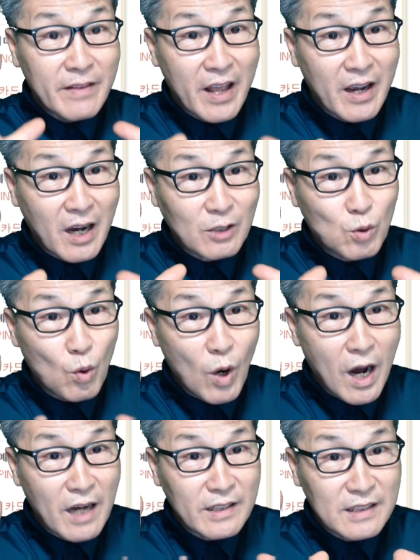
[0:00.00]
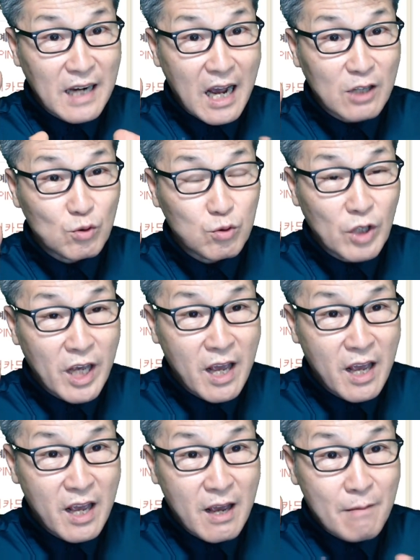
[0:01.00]
내가 좋아하는
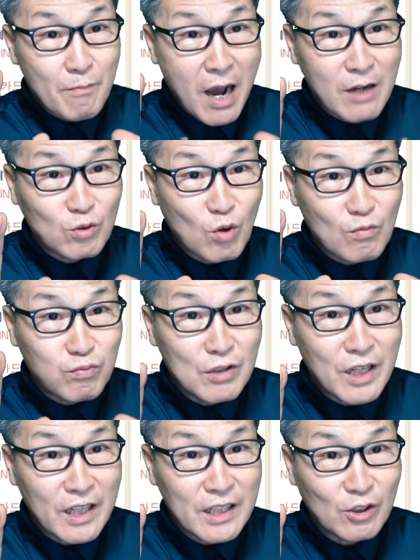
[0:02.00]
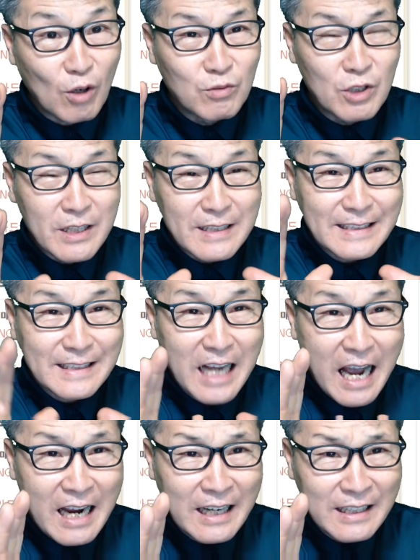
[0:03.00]
가수의 방송 분량이 너무
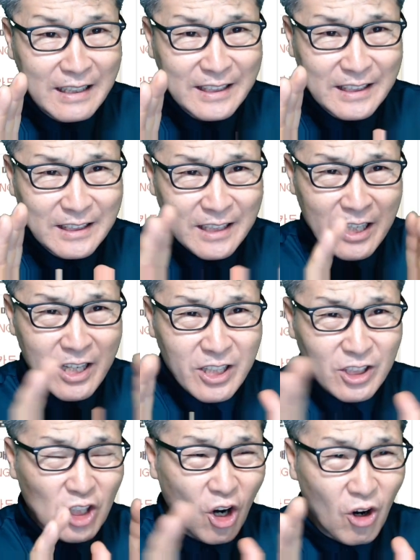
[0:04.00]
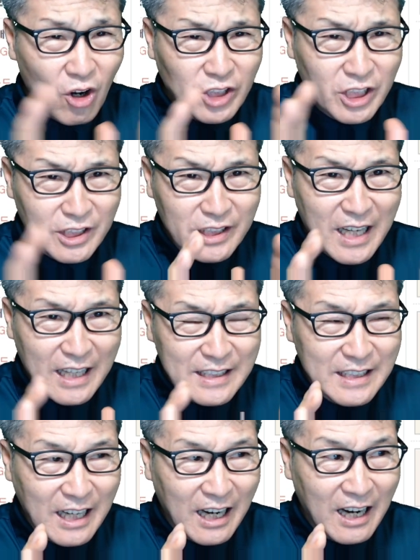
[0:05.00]
작은 적어지는 게
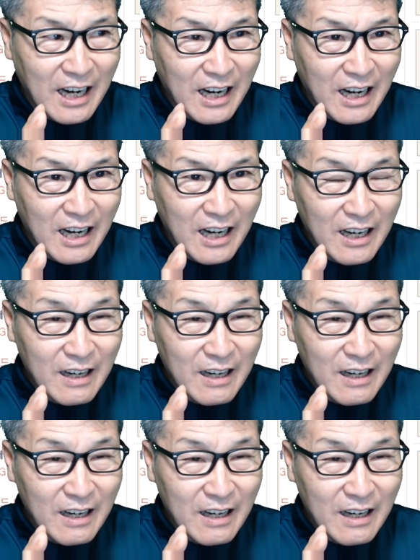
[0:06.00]
아니냐.